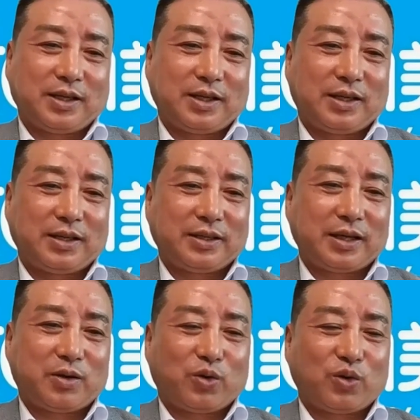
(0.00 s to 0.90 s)
그래
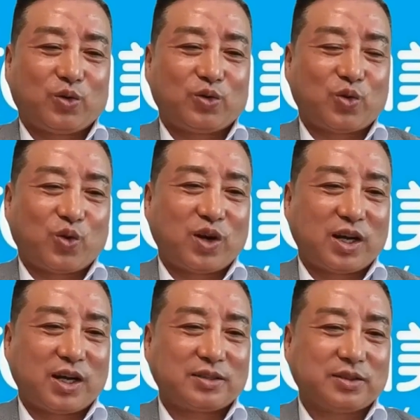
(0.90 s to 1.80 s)
내가 오늘
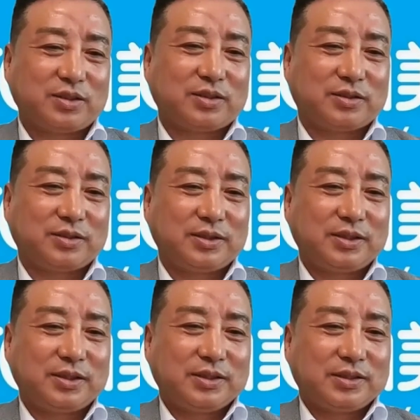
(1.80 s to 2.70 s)
올라가서
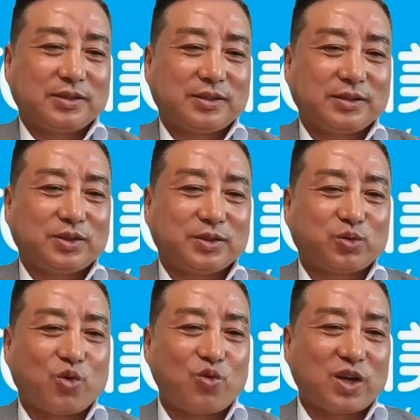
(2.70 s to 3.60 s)

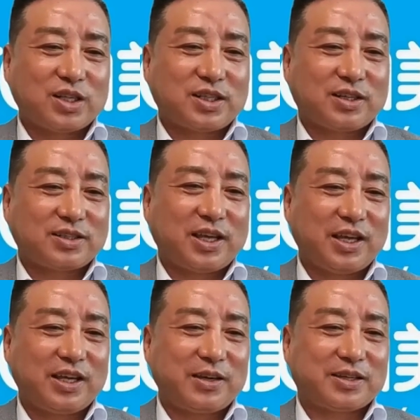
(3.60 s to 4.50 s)
그저 동그란 상
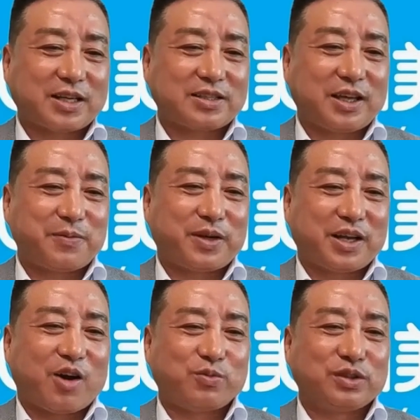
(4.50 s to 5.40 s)
세 개, 다섯
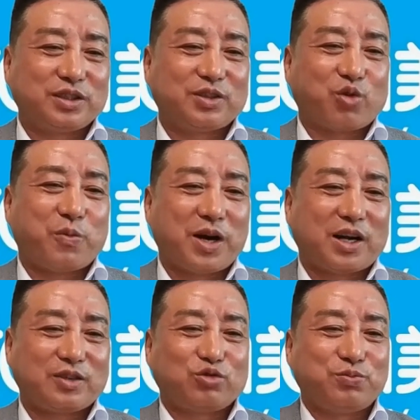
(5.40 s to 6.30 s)
개만 나오면 이제
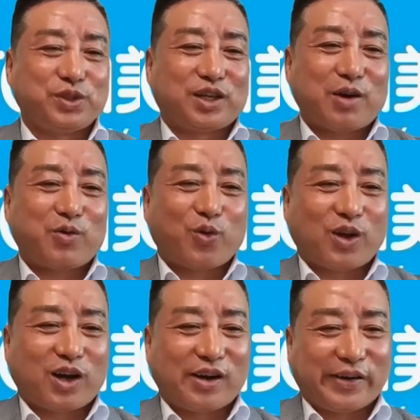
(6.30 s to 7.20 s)
도망갈 준비를
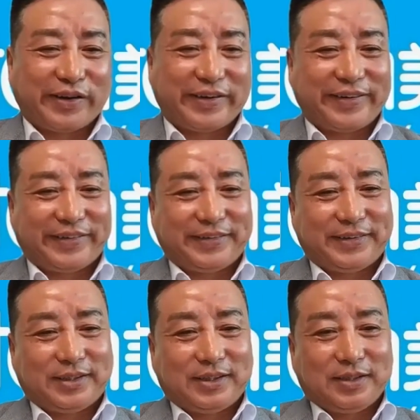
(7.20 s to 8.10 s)
하고 올라간 거예요.
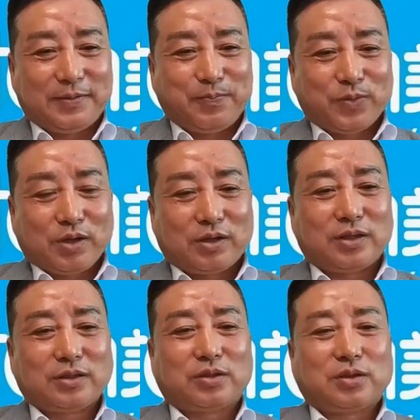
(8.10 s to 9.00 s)

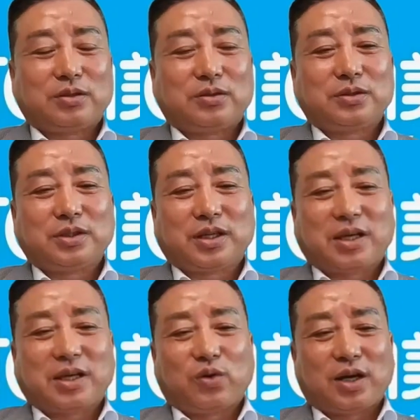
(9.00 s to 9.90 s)
그래서
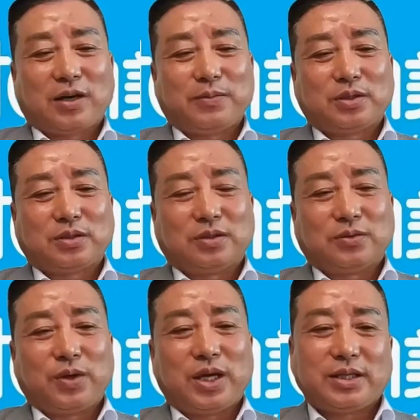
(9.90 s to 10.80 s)
이렇게
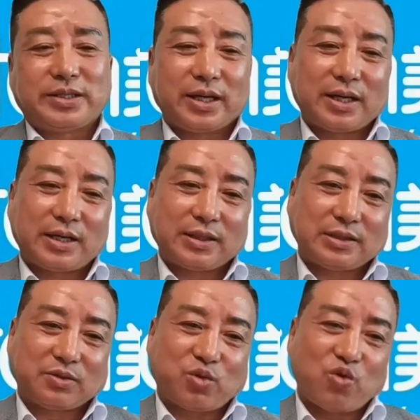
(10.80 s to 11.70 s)
올라가면서 왜
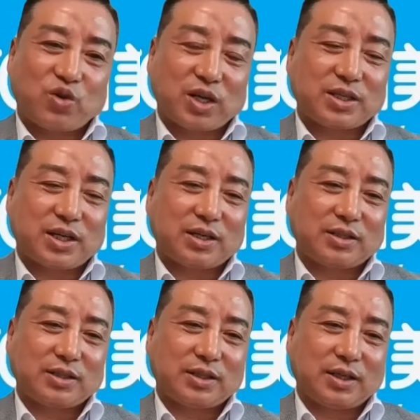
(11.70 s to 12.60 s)
제가 그 동그란
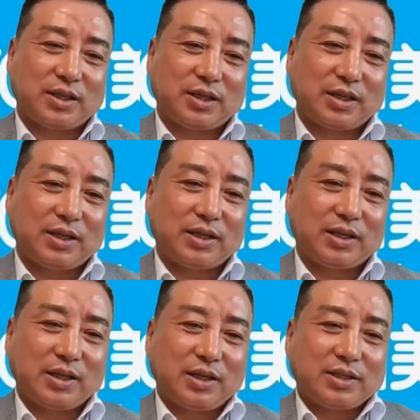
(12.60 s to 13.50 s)
상을
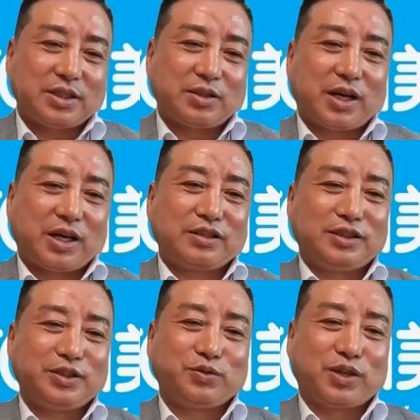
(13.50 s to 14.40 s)
그렇게
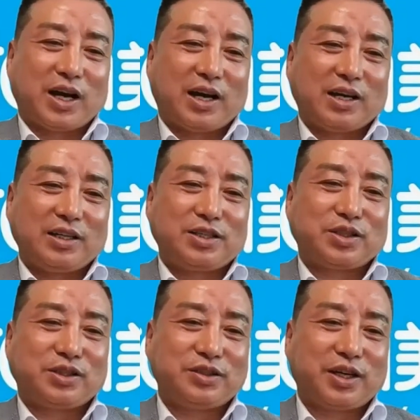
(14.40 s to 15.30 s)
싫어하는 이유가
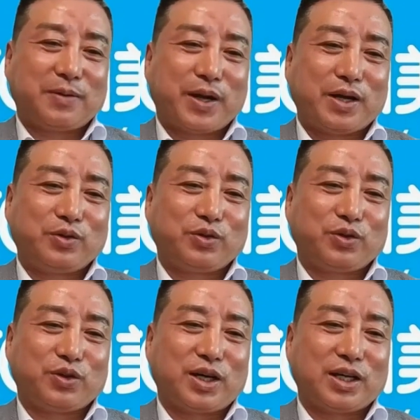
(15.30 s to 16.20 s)
이천 제가
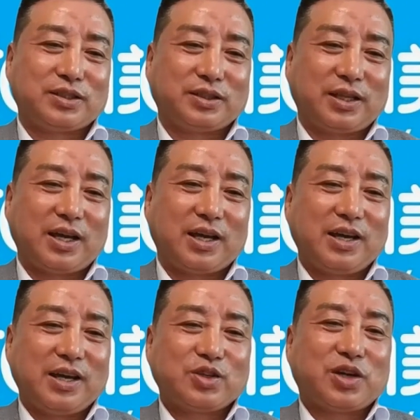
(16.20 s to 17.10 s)
8년도 귀화했을
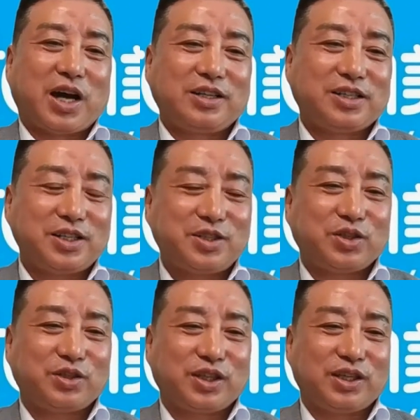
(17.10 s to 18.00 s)
때저 아는
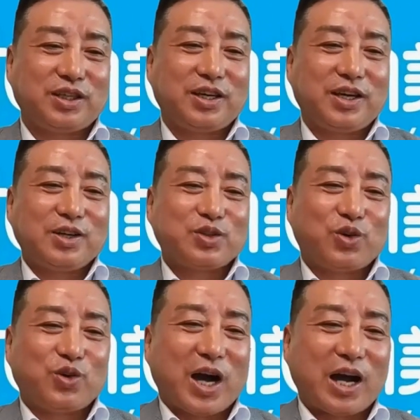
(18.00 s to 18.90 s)
친척이
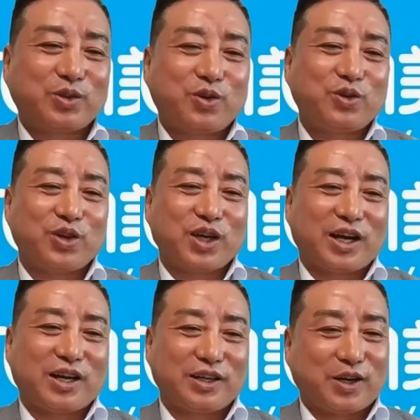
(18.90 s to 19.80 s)
저 학동역
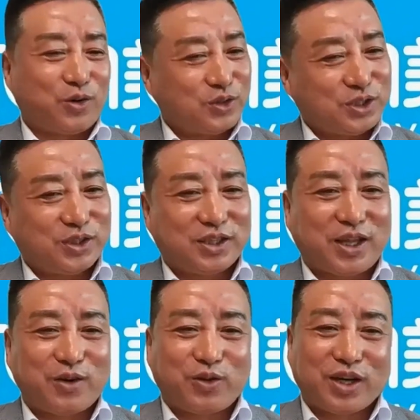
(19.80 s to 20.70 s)
가니까 혹시
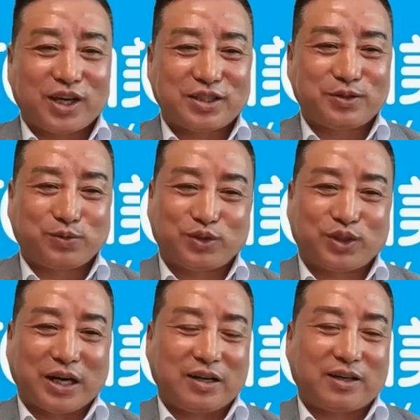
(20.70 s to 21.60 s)
여기 대구에 계시는
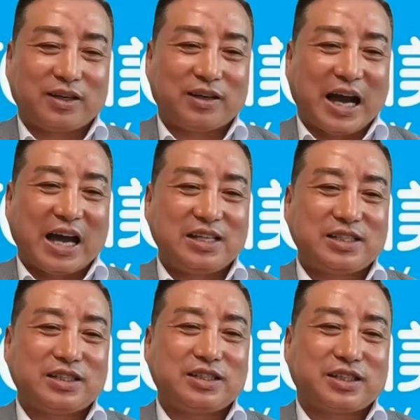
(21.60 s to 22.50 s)
분들은 알 거예요.
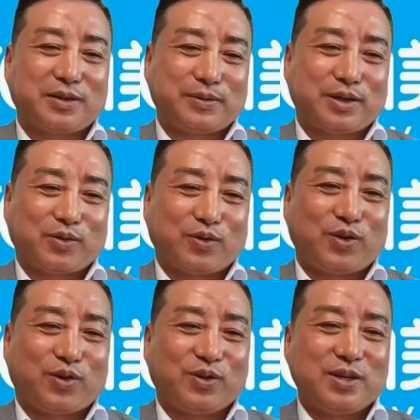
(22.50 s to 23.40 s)

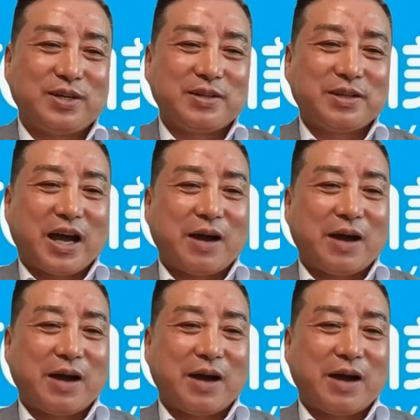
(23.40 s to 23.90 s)
아이시리샵이라고